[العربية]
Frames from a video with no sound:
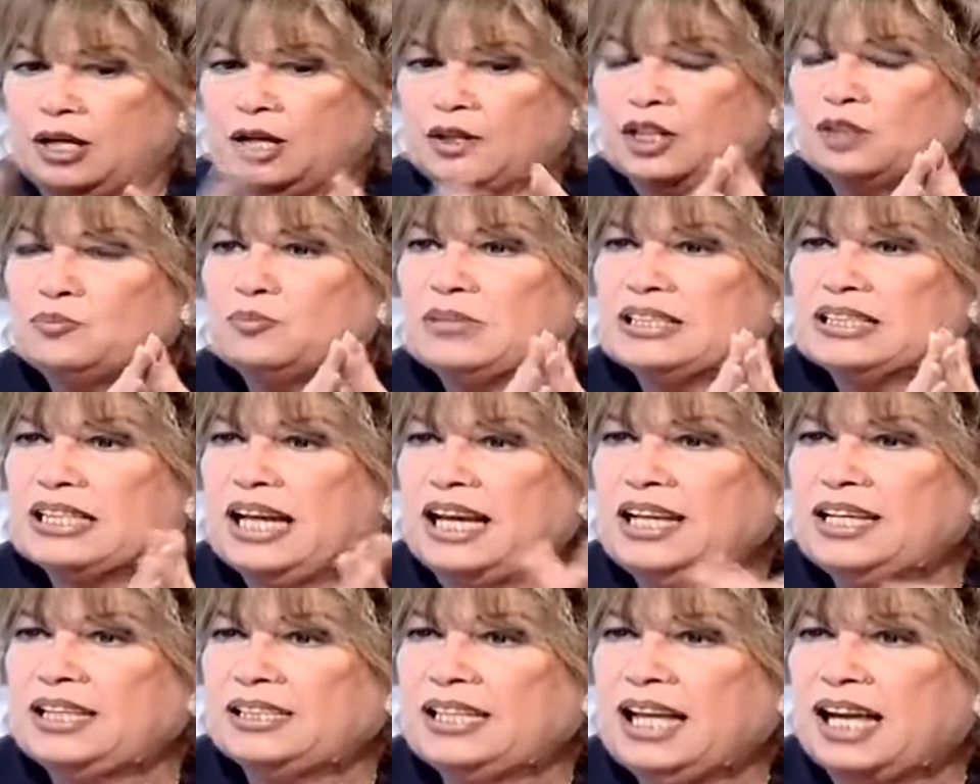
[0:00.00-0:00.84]
اعرض
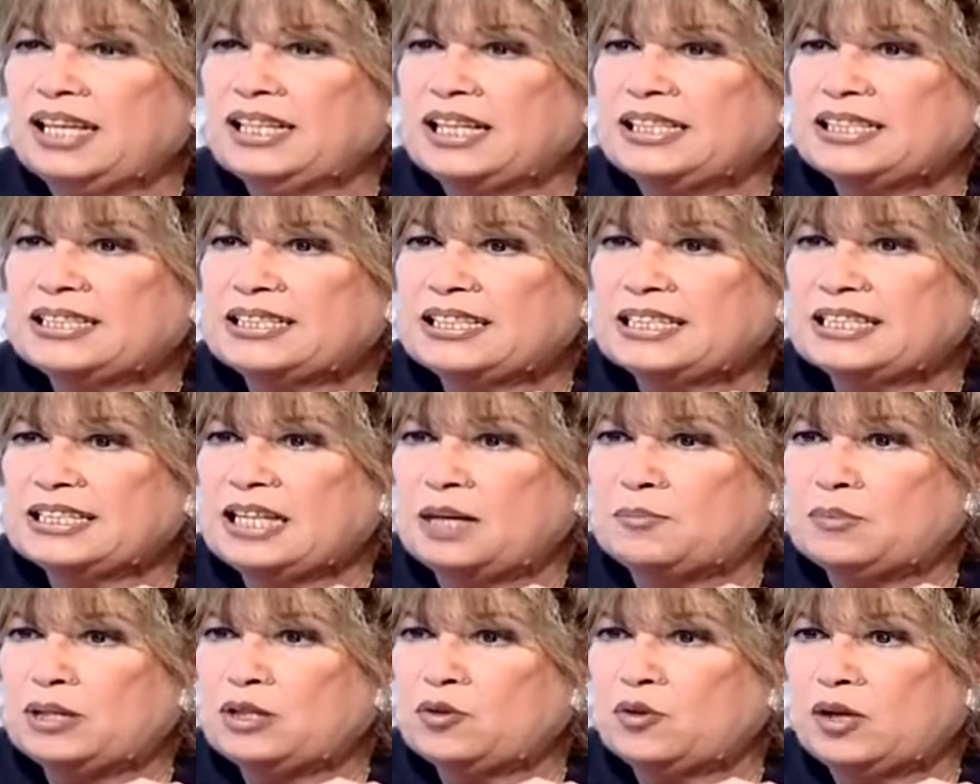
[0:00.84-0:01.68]
مسرحيه حان
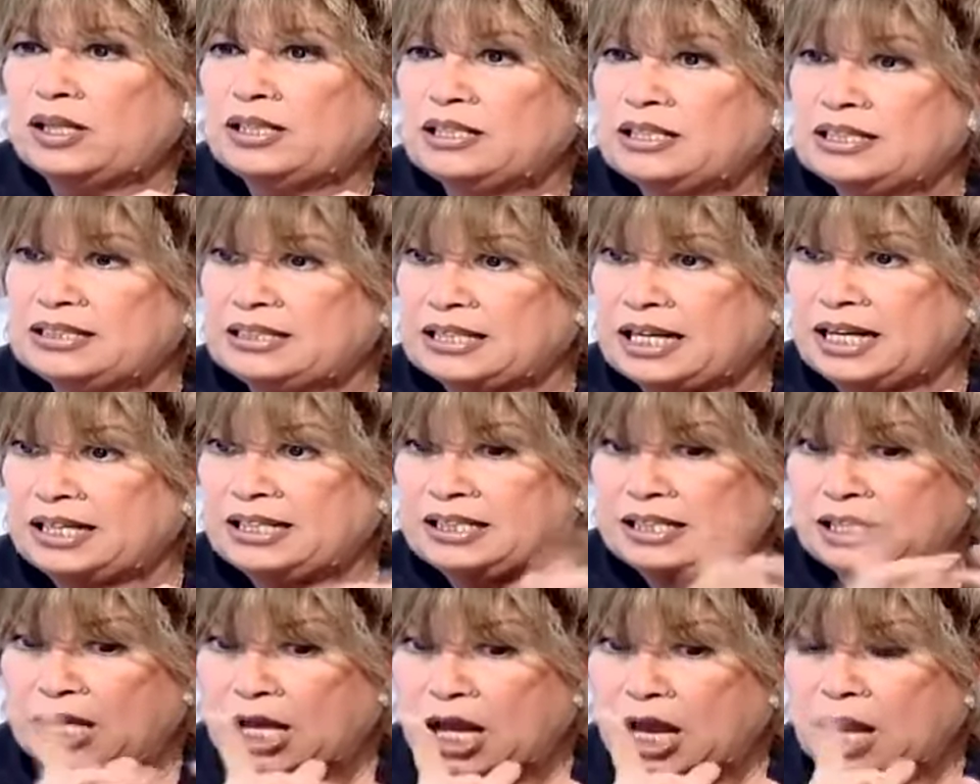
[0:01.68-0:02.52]
الاستسلام ايها
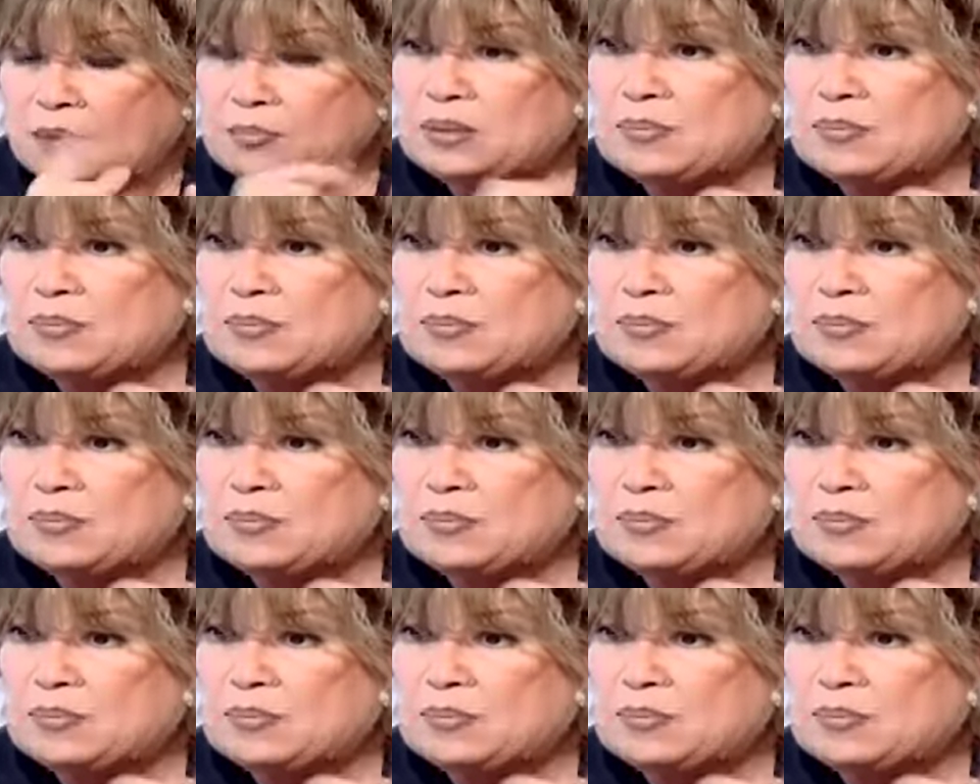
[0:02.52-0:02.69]
الاسرائيلي